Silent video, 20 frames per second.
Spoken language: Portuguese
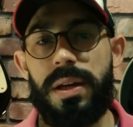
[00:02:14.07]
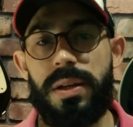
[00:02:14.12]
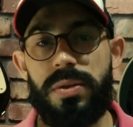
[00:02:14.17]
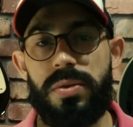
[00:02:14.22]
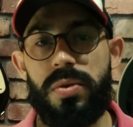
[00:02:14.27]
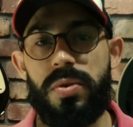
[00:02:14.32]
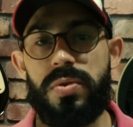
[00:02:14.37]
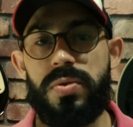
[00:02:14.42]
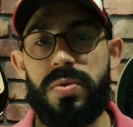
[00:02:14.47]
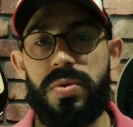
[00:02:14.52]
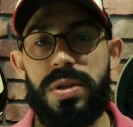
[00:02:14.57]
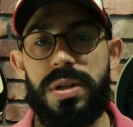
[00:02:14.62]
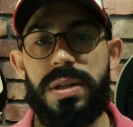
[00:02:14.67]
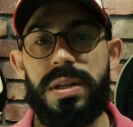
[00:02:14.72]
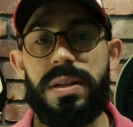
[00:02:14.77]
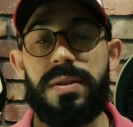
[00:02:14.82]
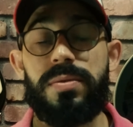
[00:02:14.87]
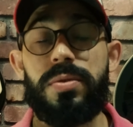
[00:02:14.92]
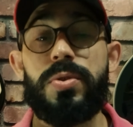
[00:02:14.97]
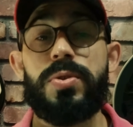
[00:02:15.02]
Então eu
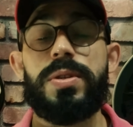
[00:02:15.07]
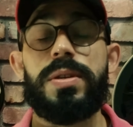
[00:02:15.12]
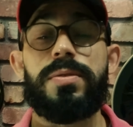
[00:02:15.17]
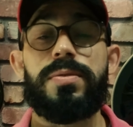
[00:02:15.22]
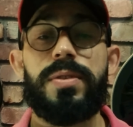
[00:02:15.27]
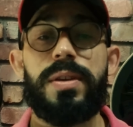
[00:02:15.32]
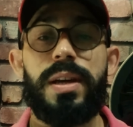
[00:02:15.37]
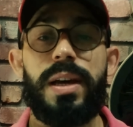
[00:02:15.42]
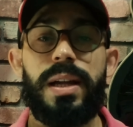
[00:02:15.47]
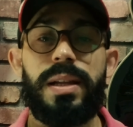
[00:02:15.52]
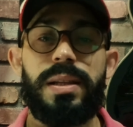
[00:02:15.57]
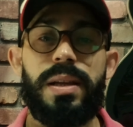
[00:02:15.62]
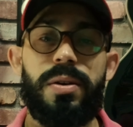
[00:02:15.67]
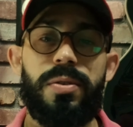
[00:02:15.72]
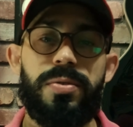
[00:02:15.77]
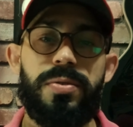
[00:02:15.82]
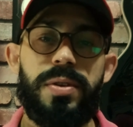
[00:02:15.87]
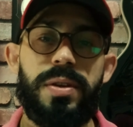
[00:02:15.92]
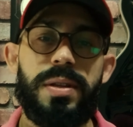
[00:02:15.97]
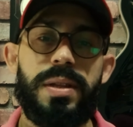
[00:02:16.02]
sugiro que você fique até
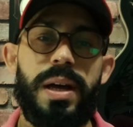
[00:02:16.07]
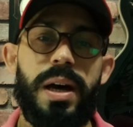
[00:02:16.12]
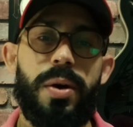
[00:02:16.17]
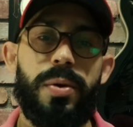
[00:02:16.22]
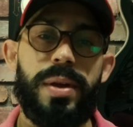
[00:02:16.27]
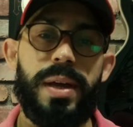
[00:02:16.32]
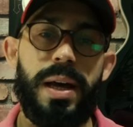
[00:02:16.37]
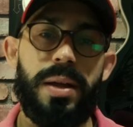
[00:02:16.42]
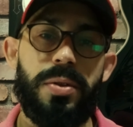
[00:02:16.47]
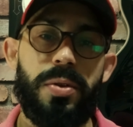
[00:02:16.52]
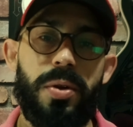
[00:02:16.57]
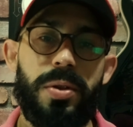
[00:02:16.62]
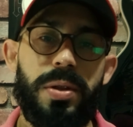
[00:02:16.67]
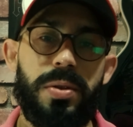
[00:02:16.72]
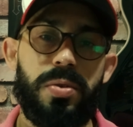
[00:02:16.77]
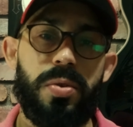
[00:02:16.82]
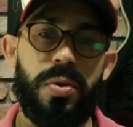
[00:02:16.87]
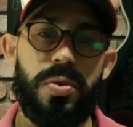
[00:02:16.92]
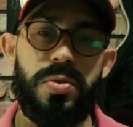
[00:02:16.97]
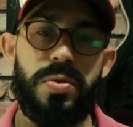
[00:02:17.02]
o final e anote
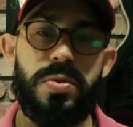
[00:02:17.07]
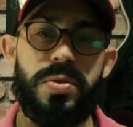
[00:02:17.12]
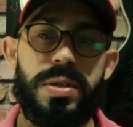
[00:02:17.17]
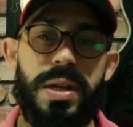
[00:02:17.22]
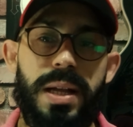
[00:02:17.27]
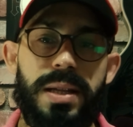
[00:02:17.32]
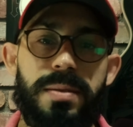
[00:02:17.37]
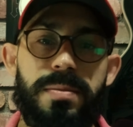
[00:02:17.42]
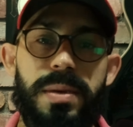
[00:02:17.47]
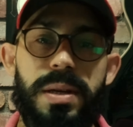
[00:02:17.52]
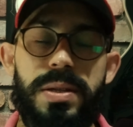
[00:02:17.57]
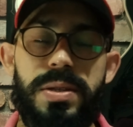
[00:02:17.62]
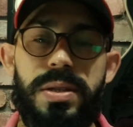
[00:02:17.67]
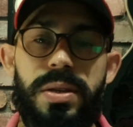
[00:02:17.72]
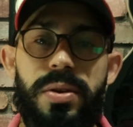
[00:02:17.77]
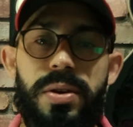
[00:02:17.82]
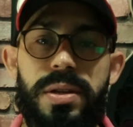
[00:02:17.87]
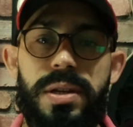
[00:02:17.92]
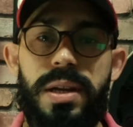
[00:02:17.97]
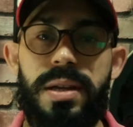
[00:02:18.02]
todos os alimentos
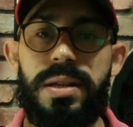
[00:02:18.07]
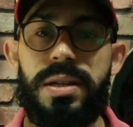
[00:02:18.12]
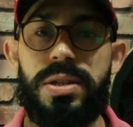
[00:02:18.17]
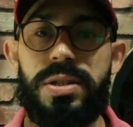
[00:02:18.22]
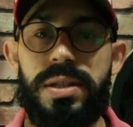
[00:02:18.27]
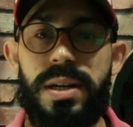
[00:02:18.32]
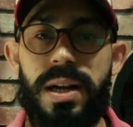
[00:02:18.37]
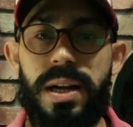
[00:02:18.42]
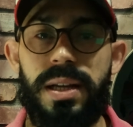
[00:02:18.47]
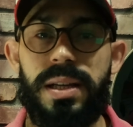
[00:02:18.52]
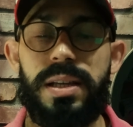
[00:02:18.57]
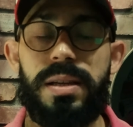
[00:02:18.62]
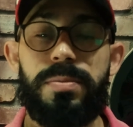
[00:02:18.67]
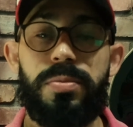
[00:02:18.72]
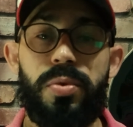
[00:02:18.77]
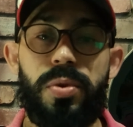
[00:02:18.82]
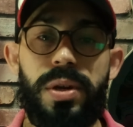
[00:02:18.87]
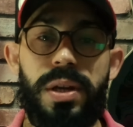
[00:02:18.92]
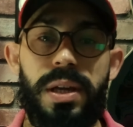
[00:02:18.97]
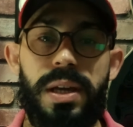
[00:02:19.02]
que eu irei listar aqui,
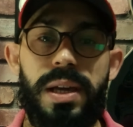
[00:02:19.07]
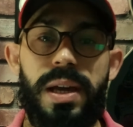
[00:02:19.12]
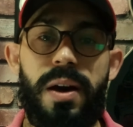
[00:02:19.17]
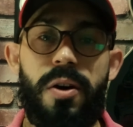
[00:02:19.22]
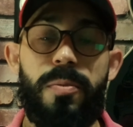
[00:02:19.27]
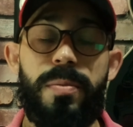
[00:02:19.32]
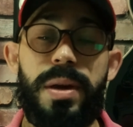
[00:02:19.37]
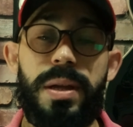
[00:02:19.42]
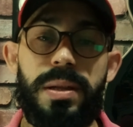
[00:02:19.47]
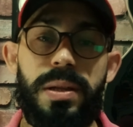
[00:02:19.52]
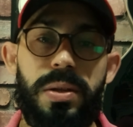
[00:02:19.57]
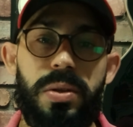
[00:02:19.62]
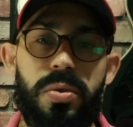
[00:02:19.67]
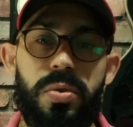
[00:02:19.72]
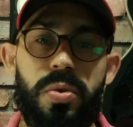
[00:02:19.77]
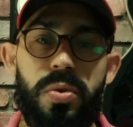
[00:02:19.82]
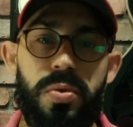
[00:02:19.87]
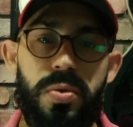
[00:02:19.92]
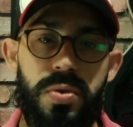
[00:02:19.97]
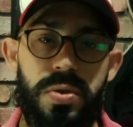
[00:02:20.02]
porque realmente
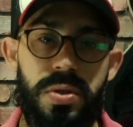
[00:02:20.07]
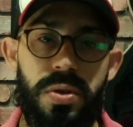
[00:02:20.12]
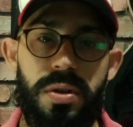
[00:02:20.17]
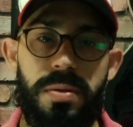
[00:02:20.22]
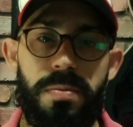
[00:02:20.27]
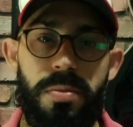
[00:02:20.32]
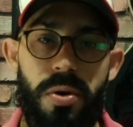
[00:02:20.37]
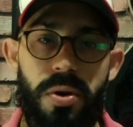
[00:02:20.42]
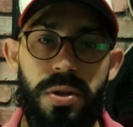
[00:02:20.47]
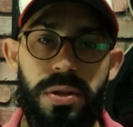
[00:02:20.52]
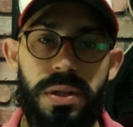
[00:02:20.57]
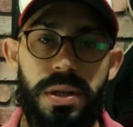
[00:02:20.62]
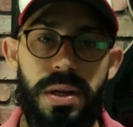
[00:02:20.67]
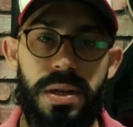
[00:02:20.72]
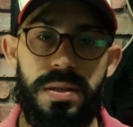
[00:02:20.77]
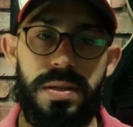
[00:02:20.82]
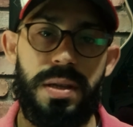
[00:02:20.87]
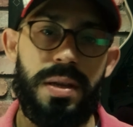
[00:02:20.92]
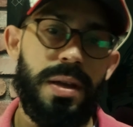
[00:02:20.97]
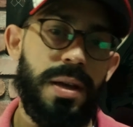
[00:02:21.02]
todos são
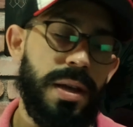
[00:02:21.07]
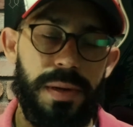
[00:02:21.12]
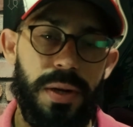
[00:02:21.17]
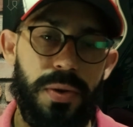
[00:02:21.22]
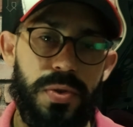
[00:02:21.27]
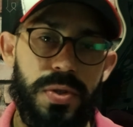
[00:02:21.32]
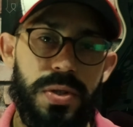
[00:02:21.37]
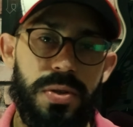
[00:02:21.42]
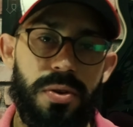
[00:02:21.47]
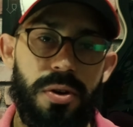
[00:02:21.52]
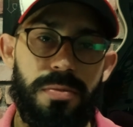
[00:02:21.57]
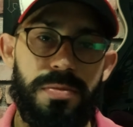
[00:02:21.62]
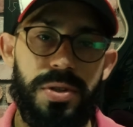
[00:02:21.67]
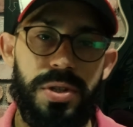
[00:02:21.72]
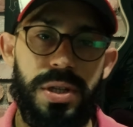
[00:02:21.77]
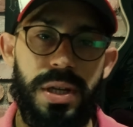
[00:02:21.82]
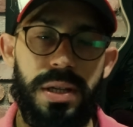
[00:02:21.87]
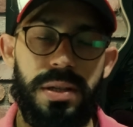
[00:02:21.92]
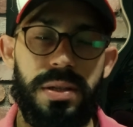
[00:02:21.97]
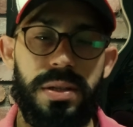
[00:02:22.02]
importantes para o seu
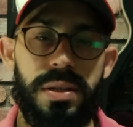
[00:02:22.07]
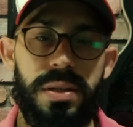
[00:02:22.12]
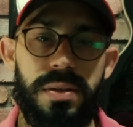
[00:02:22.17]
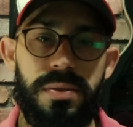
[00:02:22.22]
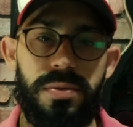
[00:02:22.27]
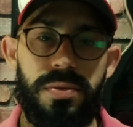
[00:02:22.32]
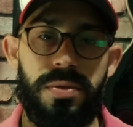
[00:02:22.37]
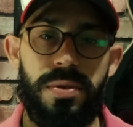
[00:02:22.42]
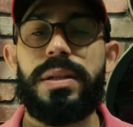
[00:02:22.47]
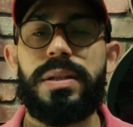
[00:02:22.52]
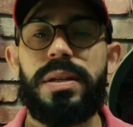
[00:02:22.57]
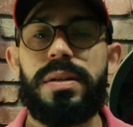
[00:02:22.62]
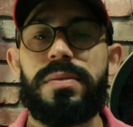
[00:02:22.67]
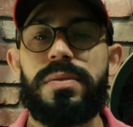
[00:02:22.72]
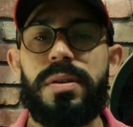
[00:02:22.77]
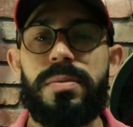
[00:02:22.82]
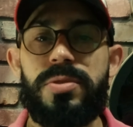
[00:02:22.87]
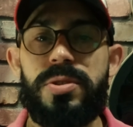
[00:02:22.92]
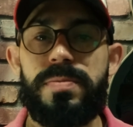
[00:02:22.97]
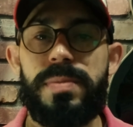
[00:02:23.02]
objetivo. Então
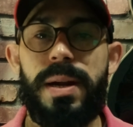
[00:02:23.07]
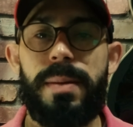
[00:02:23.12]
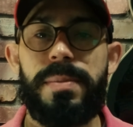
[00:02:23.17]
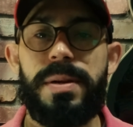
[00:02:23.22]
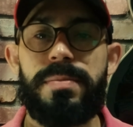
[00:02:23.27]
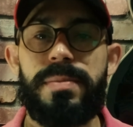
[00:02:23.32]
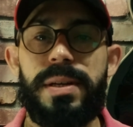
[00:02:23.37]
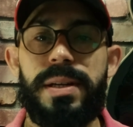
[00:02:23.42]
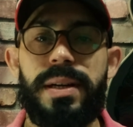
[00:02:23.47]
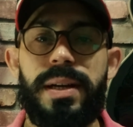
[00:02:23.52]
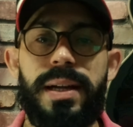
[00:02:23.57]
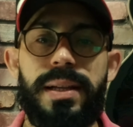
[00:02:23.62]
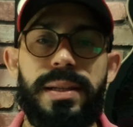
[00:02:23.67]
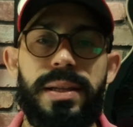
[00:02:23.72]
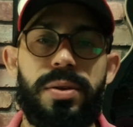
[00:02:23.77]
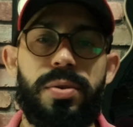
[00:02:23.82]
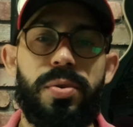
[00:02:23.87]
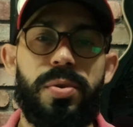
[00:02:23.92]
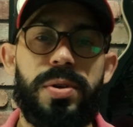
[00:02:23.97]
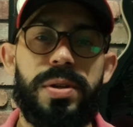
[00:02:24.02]
vamos para a primeira
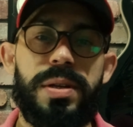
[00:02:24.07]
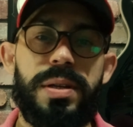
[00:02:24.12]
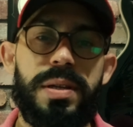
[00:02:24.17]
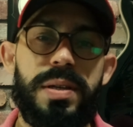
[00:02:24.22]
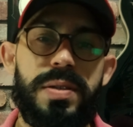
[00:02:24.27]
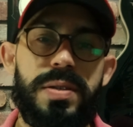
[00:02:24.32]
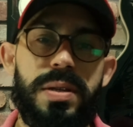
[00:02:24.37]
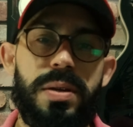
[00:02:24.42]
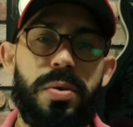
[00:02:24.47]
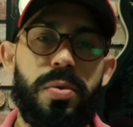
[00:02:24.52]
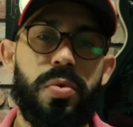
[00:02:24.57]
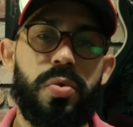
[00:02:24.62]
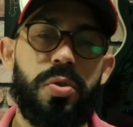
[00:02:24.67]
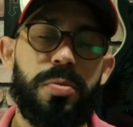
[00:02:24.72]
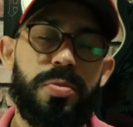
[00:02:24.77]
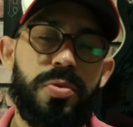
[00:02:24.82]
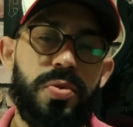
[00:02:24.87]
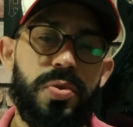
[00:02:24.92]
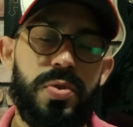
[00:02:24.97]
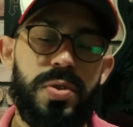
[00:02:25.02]
categoria, que são o
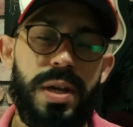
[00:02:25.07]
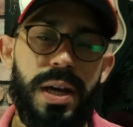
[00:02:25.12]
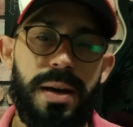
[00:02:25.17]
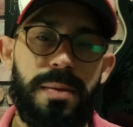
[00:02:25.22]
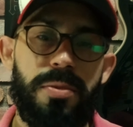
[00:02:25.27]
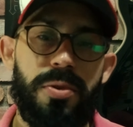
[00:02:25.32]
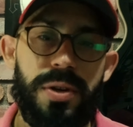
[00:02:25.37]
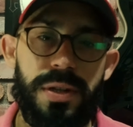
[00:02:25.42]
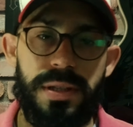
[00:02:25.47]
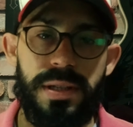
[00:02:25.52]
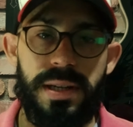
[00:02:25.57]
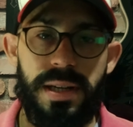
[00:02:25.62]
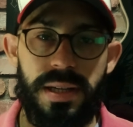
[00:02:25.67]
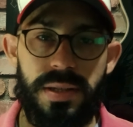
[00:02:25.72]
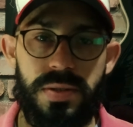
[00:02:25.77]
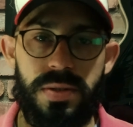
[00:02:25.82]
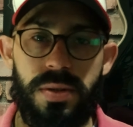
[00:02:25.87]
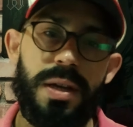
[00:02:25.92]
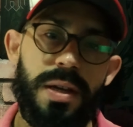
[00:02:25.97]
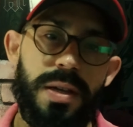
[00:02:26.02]
grupo dos
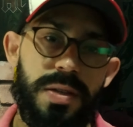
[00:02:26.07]
carboidratos.